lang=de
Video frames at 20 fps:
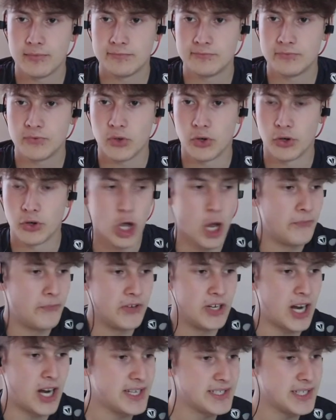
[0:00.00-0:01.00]
Und Köpfe
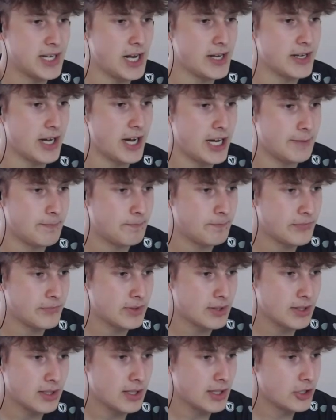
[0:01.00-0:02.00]
in eiskalt rein.
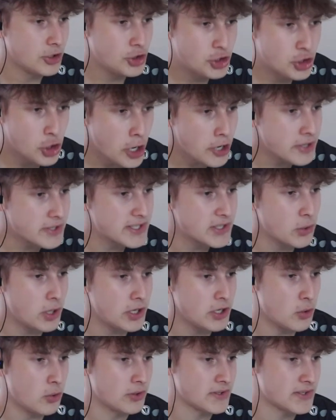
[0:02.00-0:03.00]
Schönes Tor,
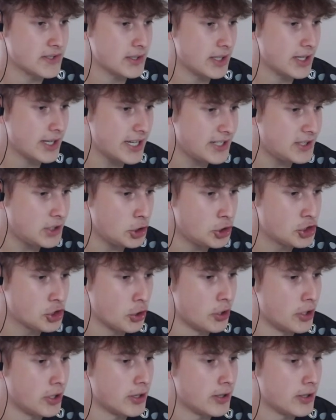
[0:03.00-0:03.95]
Jungs. Richtig schön.